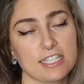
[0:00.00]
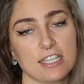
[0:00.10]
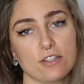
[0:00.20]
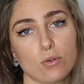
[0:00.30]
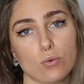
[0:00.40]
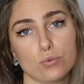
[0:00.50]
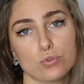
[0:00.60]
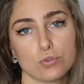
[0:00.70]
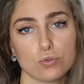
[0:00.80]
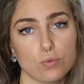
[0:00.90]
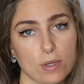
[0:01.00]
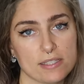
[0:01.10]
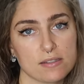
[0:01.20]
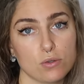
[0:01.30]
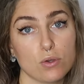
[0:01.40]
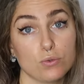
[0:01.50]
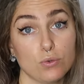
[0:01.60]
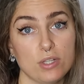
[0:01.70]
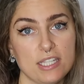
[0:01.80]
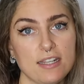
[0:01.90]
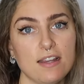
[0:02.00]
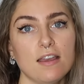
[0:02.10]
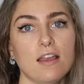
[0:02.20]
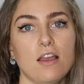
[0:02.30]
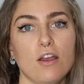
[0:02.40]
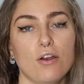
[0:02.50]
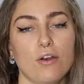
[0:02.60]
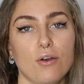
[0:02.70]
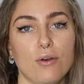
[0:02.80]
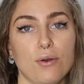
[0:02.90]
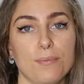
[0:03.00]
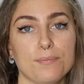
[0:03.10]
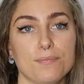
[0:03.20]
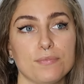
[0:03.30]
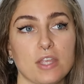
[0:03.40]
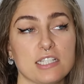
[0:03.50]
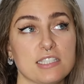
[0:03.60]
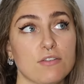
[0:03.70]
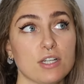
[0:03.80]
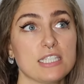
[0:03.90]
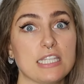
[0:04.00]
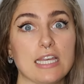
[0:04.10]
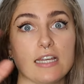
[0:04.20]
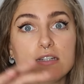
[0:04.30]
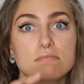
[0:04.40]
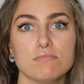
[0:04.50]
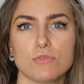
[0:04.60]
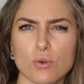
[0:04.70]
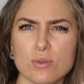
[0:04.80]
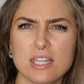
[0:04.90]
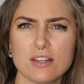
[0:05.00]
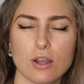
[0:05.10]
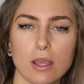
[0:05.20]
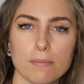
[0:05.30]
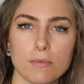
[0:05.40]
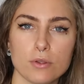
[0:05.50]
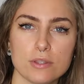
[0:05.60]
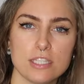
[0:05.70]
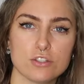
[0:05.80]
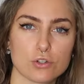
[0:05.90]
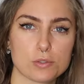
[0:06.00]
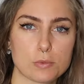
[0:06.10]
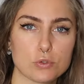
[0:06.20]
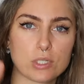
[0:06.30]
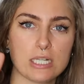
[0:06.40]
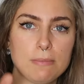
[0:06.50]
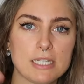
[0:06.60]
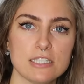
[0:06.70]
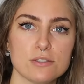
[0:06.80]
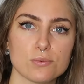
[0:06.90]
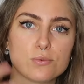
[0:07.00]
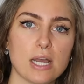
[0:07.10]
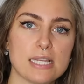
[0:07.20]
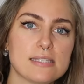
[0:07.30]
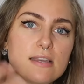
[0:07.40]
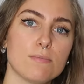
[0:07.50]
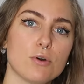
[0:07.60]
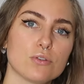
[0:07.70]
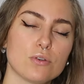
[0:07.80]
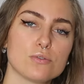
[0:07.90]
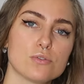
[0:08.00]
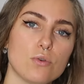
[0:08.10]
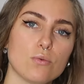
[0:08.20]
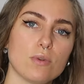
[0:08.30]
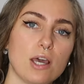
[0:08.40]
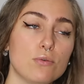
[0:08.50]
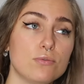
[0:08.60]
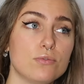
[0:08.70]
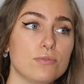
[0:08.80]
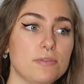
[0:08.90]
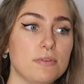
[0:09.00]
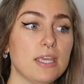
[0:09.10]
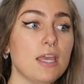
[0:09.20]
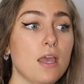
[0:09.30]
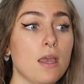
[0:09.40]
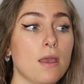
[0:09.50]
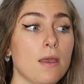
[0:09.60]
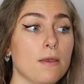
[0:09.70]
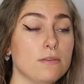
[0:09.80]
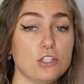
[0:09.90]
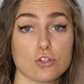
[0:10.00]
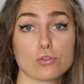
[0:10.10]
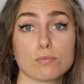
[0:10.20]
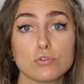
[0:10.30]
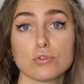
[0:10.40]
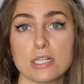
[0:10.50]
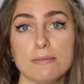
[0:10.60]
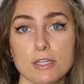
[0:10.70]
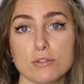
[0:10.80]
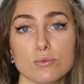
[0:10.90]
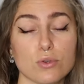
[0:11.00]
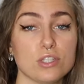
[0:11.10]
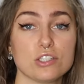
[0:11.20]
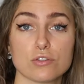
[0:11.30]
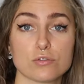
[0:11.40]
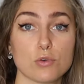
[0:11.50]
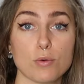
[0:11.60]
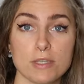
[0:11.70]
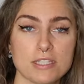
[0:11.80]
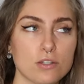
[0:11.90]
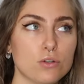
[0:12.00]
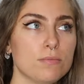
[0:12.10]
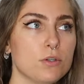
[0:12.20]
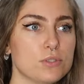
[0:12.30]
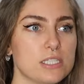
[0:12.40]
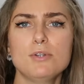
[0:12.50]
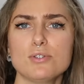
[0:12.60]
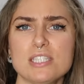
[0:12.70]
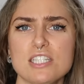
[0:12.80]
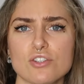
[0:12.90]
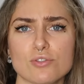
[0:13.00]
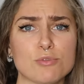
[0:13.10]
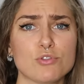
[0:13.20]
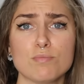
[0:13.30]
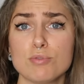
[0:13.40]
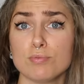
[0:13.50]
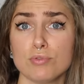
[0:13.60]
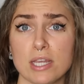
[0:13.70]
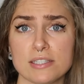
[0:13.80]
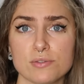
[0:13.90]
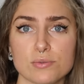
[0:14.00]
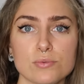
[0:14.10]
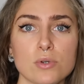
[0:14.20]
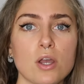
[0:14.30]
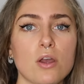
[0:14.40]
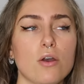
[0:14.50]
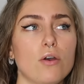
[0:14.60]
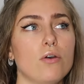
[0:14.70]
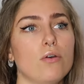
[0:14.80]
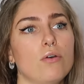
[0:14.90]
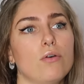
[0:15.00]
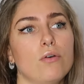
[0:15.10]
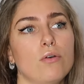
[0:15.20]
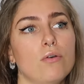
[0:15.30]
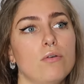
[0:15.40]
qui est dans le sud-ouest de l'île, euh, à savoir qu'il y a dans l'île quand même des changements de climat qui sont assez importants selon là où vous vivez des changements de climat, donc euh, des changements météo, mais aussi, mais aussi des changements de population euh,